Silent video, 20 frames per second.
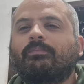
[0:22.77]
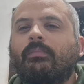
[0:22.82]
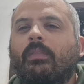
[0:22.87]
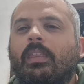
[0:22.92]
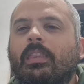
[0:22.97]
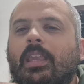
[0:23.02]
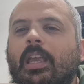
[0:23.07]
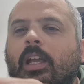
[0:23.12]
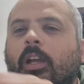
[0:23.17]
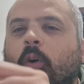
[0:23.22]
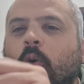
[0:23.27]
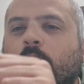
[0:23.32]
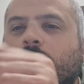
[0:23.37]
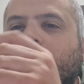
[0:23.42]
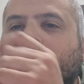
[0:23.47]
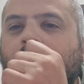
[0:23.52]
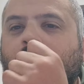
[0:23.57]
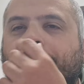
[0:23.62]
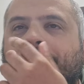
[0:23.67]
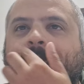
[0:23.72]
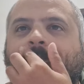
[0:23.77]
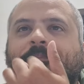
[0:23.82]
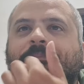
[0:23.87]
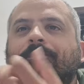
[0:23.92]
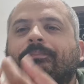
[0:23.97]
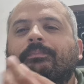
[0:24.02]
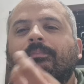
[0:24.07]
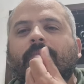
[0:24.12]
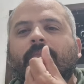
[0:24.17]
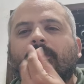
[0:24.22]
del gol che
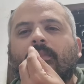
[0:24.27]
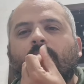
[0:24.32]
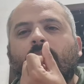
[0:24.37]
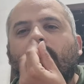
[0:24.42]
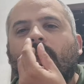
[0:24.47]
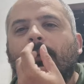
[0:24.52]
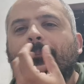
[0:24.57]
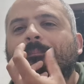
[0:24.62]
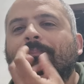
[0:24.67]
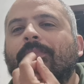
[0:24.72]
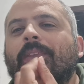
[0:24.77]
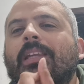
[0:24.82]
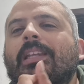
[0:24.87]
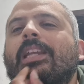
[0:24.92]
mi